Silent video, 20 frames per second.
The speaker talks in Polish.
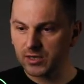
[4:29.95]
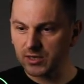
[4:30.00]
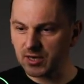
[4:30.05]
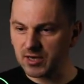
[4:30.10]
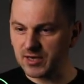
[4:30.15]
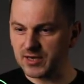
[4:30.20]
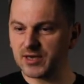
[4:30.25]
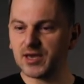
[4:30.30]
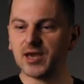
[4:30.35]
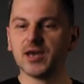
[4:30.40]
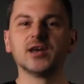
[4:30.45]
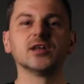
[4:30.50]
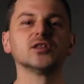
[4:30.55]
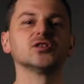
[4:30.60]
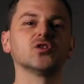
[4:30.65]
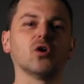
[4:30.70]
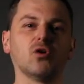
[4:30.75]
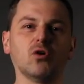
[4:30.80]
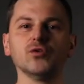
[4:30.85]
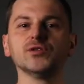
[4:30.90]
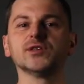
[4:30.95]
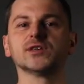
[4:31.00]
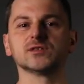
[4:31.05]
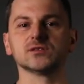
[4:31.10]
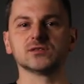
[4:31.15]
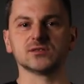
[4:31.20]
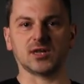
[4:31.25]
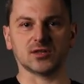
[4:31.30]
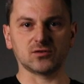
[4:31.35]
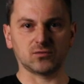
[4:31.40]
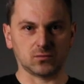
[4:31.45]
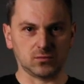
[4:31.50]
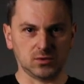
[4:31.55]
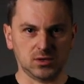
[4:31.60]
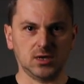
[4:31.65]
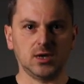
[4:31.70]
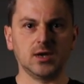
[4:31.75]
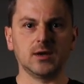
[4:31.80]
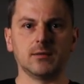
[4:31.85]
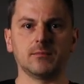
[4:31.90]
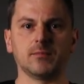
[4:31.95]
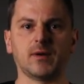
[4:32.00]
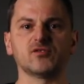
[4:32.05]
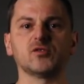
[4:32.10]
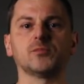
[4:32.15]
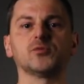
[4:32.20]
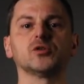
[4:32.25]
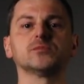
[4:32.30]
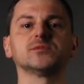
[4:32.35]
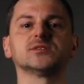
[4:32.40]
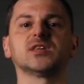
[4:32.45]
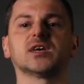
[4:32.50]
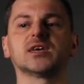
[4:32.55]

i to one zostaną prawdopodobnie